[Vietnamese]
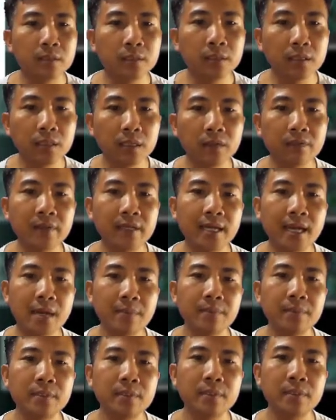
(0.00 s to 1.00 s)
Nhưng ở Việt
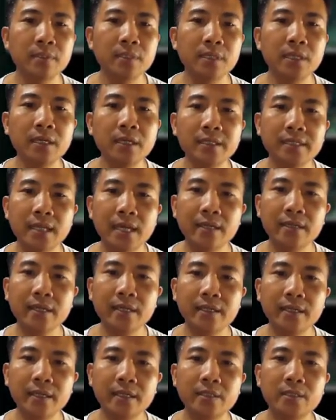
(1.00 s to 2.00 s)
Nam, thời gian
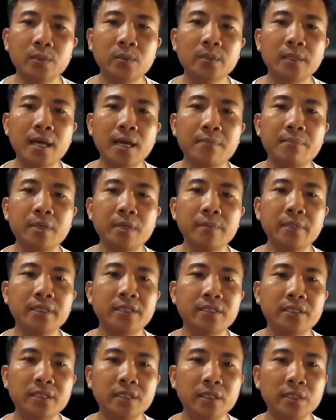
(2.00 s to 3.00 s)
gần đây chúng ta mới biết
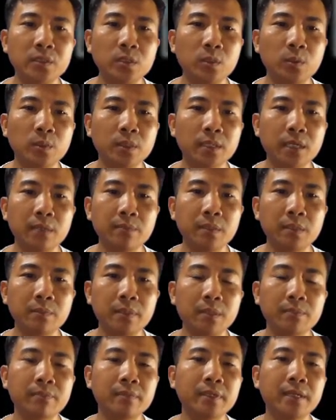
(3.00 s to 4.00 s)
sử dụng cây
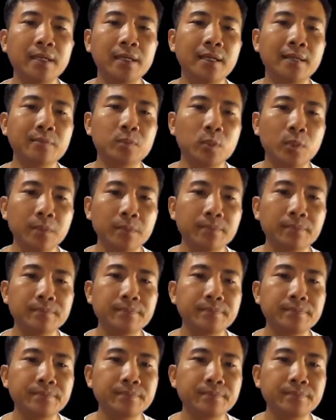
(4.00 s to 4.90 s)
bình bịp để làm thuốc.